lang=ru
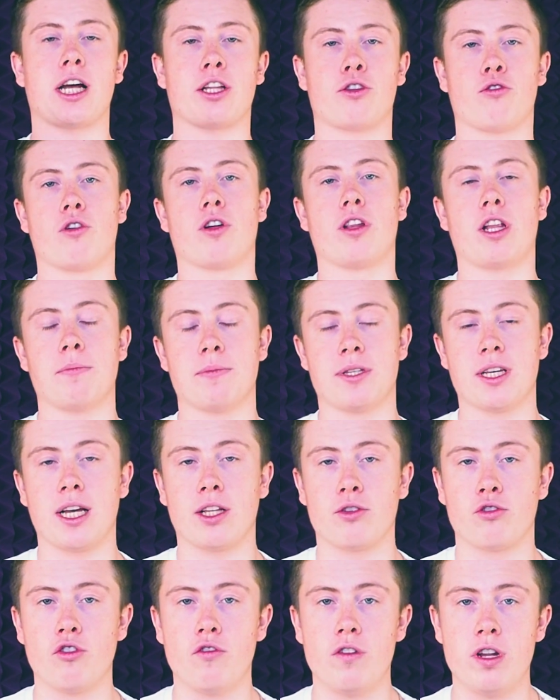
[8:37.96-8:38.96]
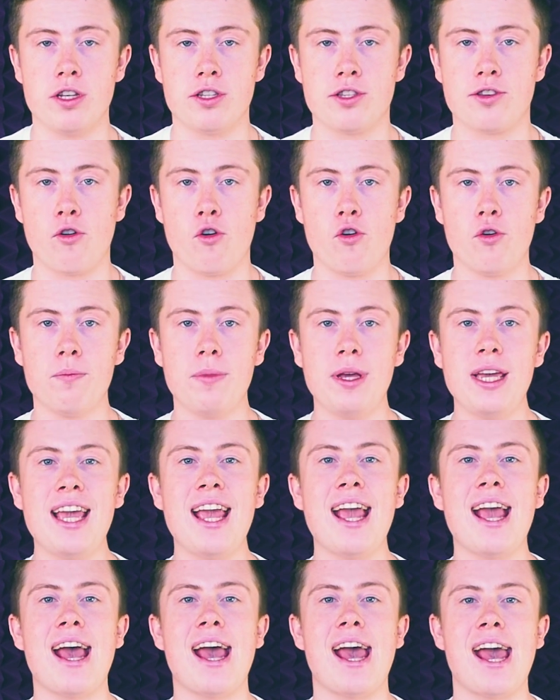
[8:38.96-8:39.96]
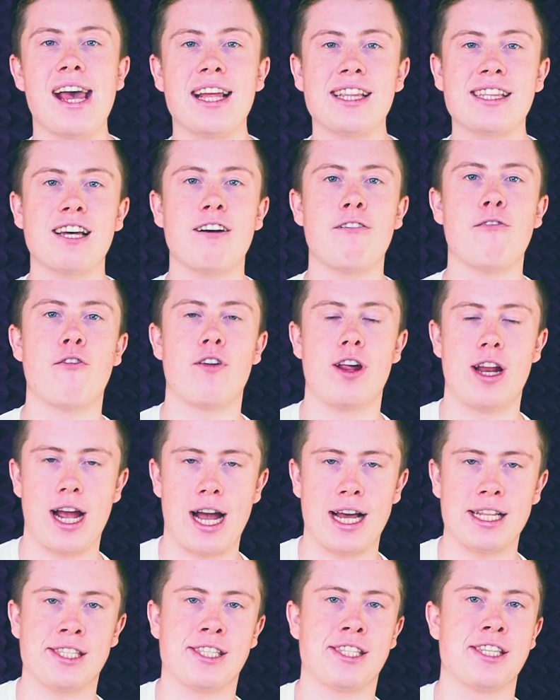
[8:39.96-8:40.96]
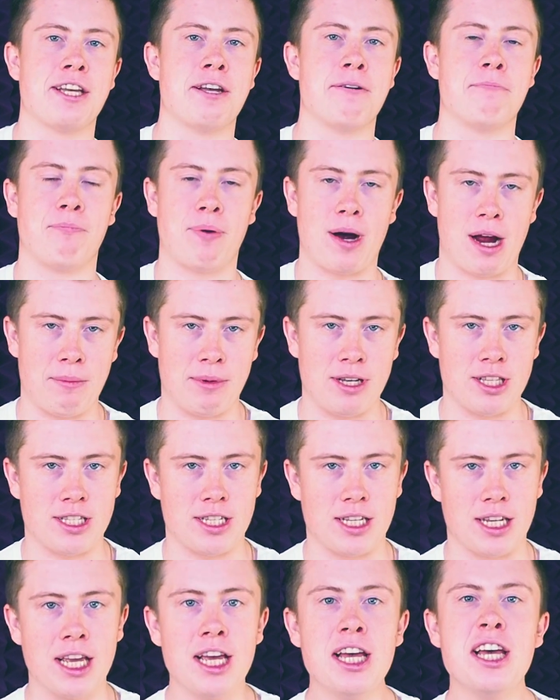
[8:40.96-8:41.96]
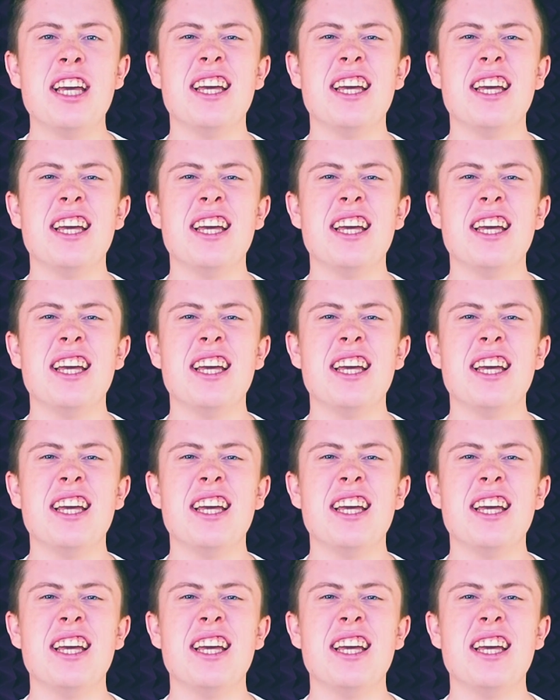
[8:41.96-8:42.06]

которое нам заготовили Xiaomi это вариации памяти.